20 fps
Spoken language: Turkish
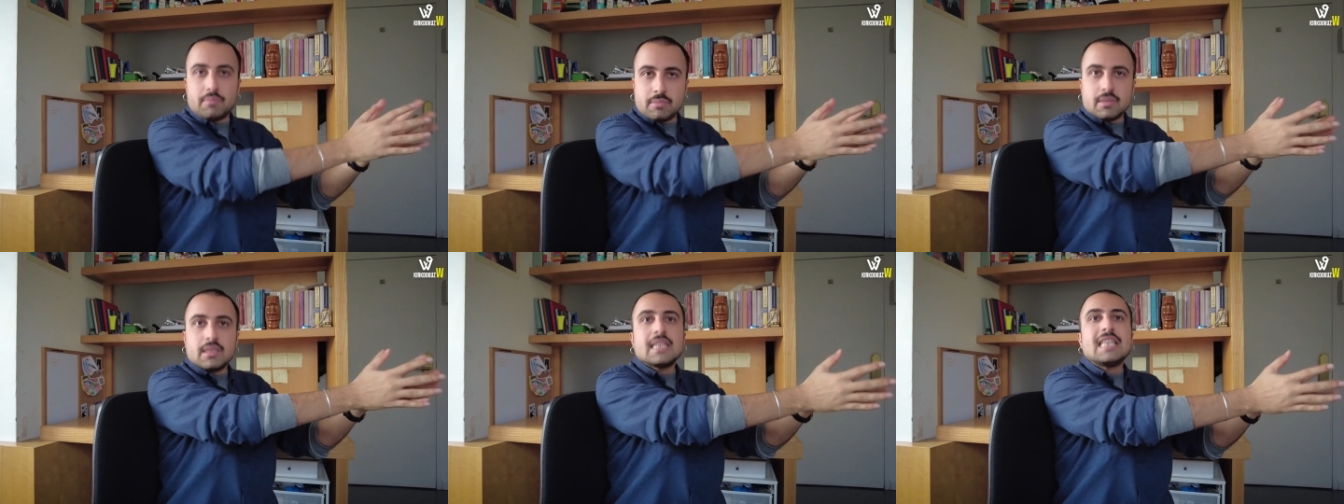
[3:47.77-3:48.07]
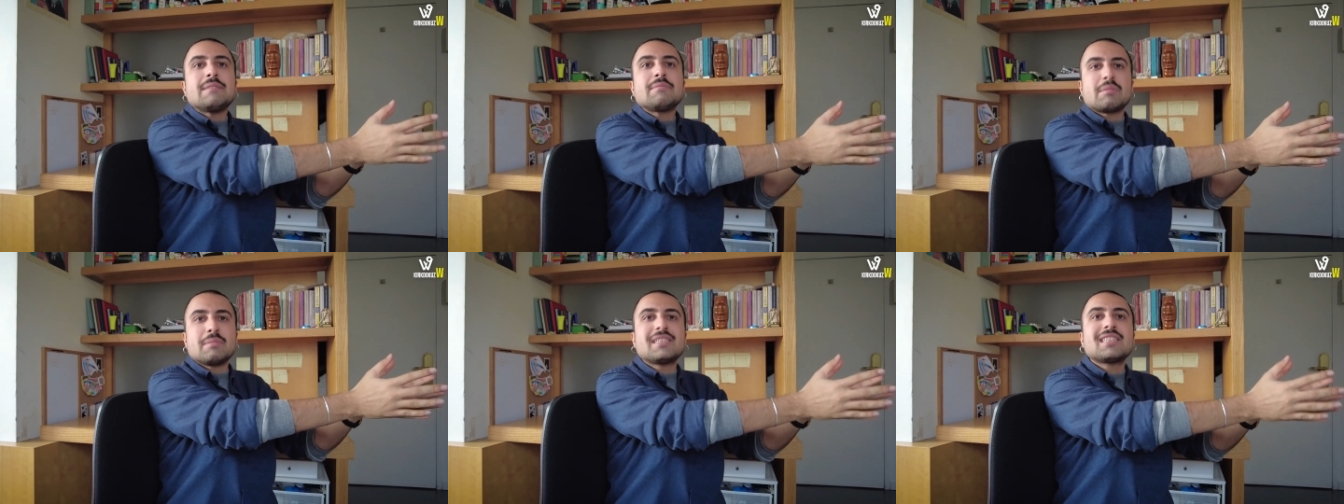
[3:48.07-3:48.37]

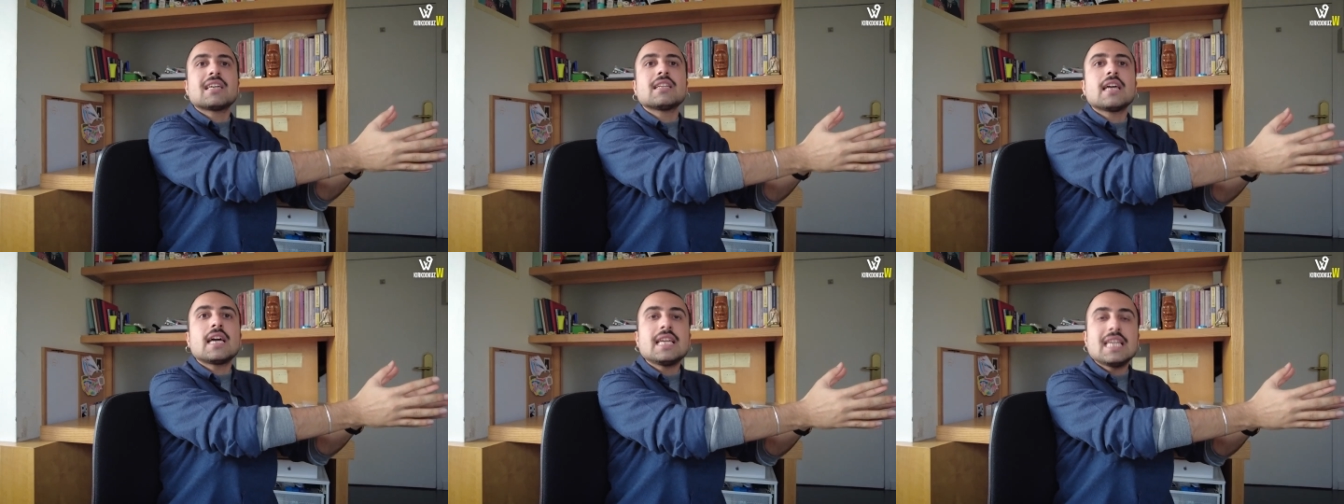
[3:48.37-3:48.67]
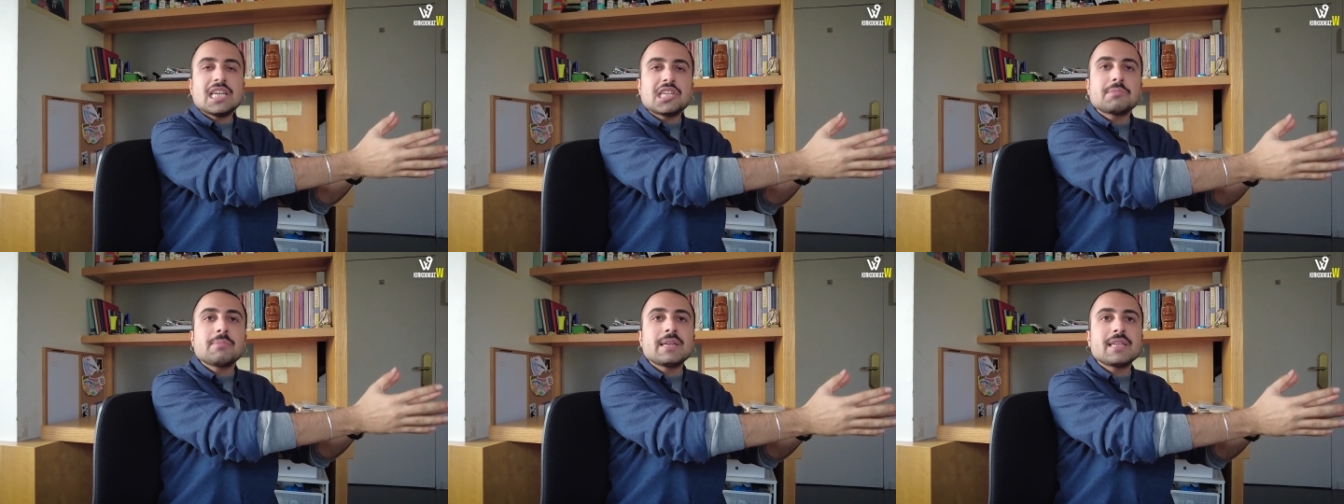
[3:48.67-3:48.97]
dediğim gibi
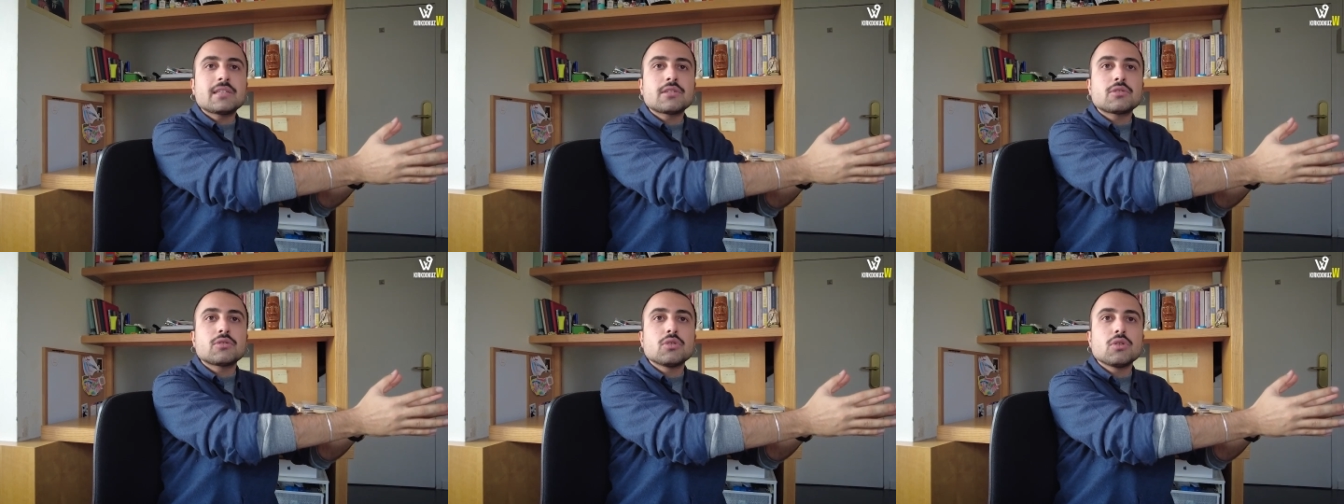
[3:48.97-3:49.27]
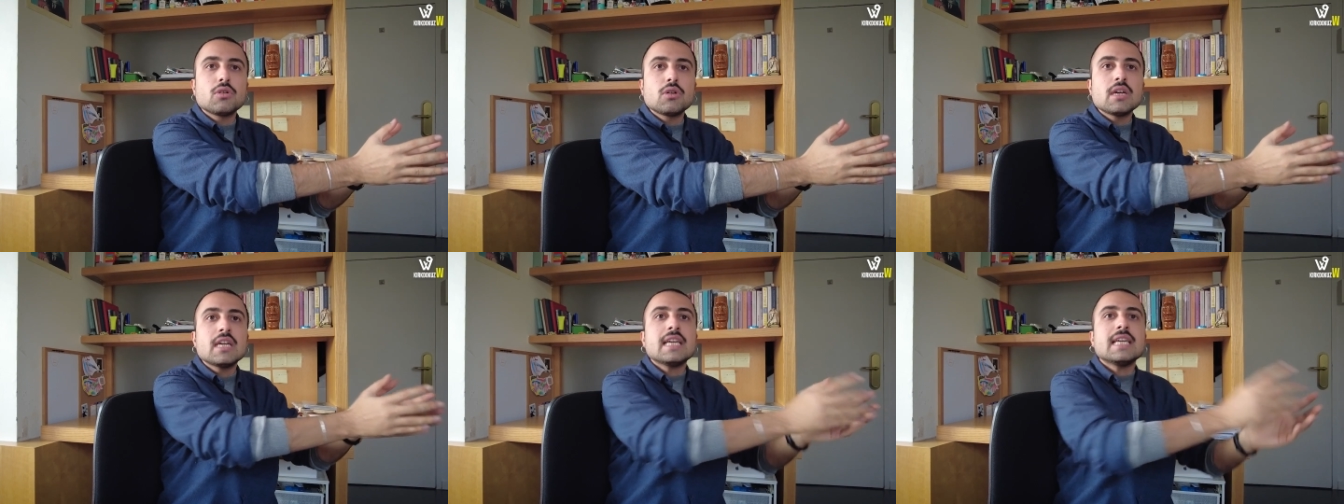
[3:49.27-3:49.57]
sanayileşmek
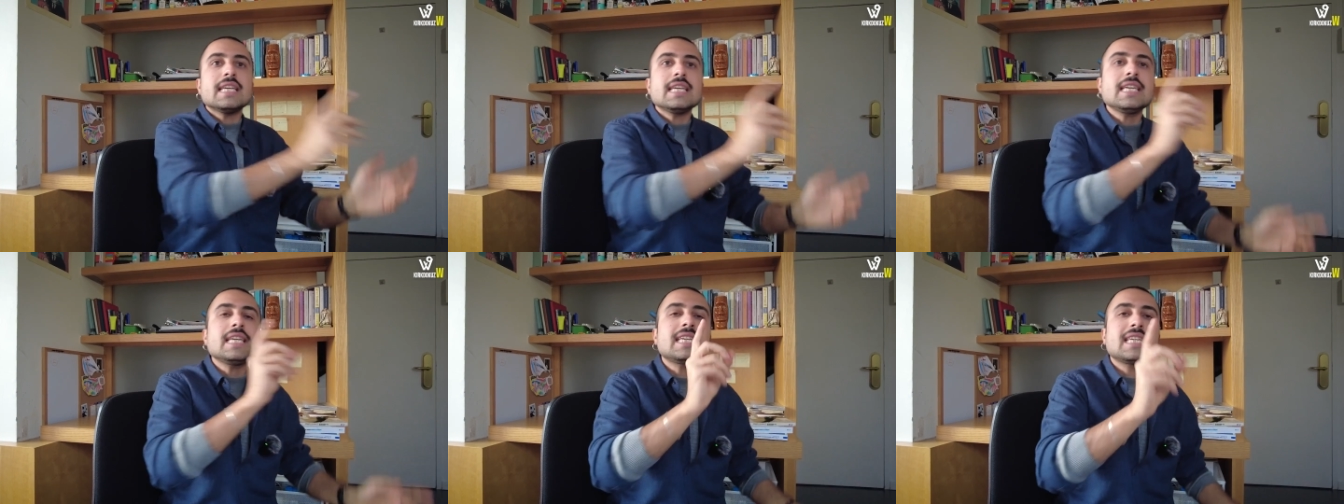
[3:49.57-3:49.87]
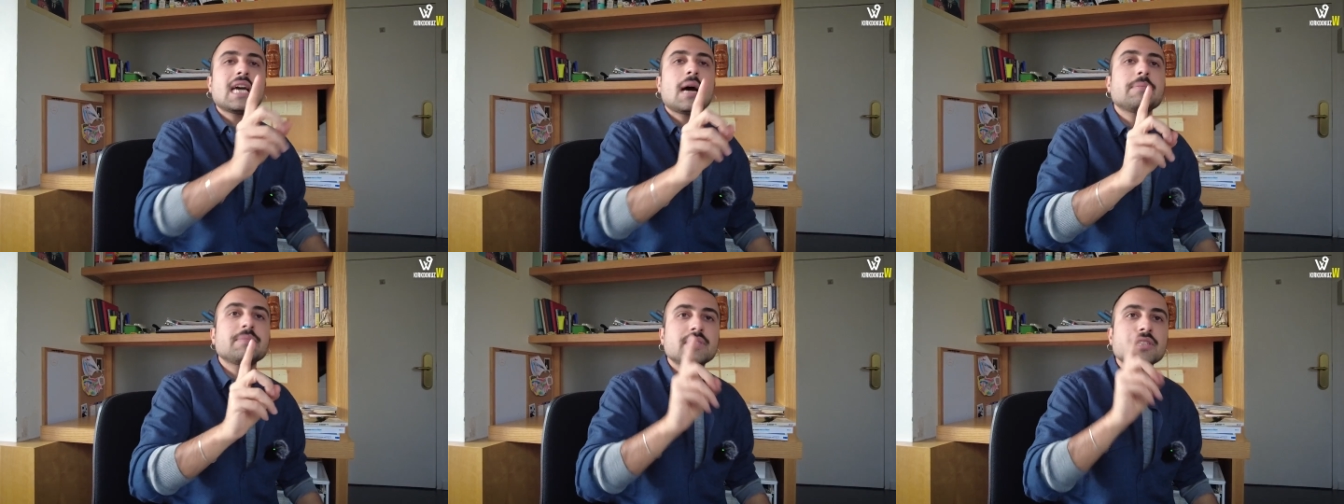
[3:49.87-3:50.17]
istiyor. İlk
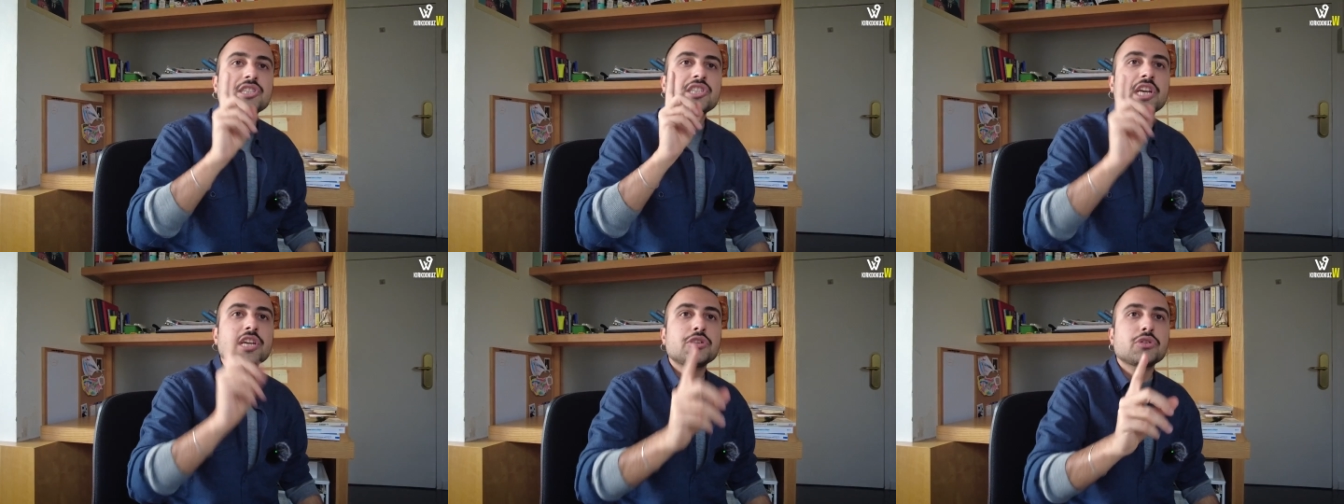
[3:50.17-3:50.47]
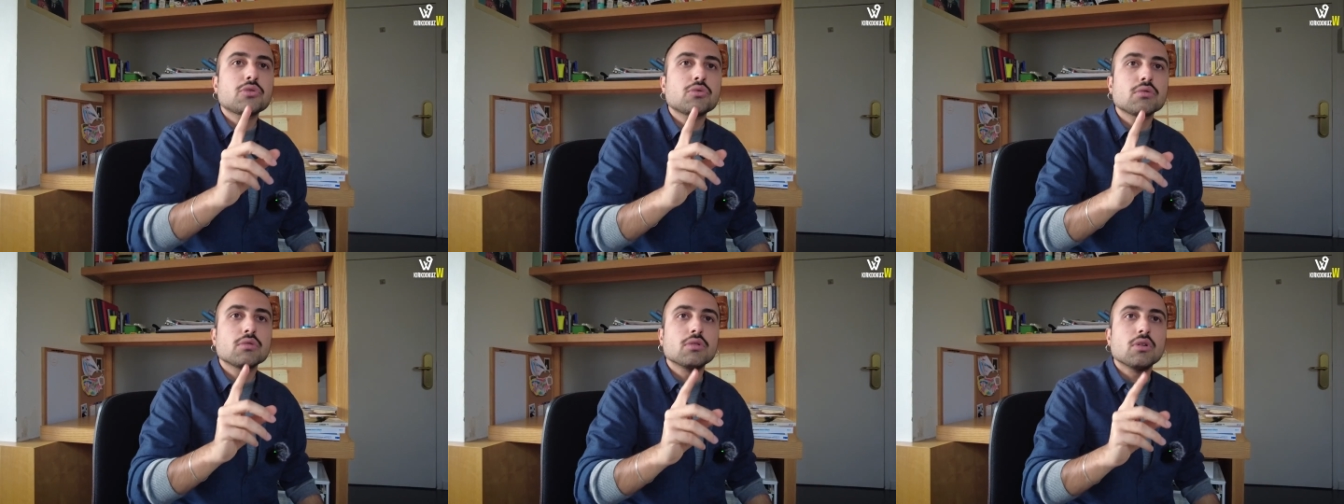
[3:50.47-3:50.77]
yaptığı şey
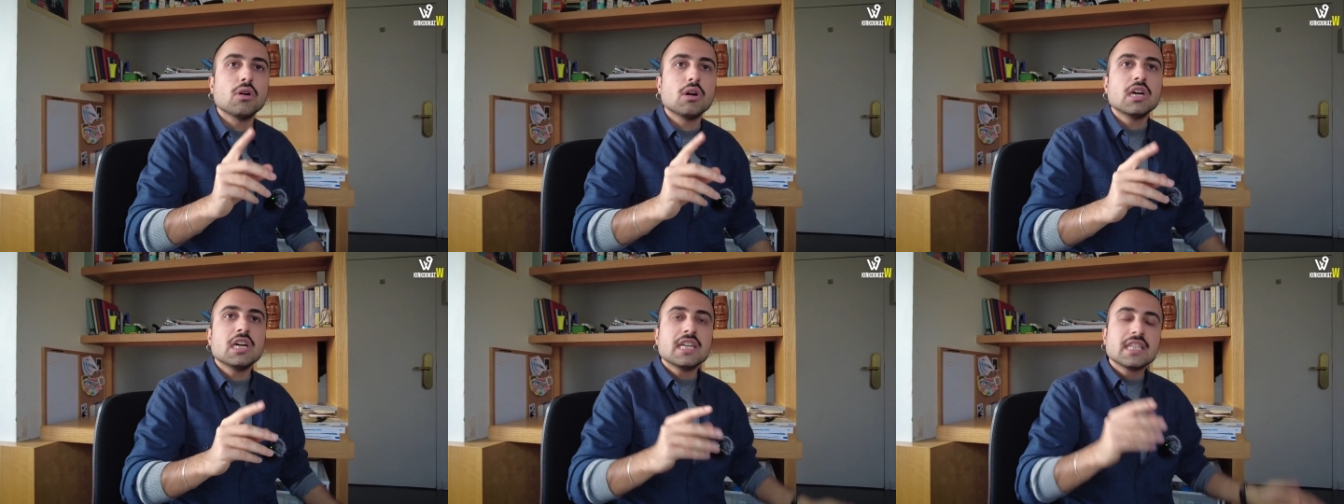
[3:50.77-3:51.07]
şu oluyor.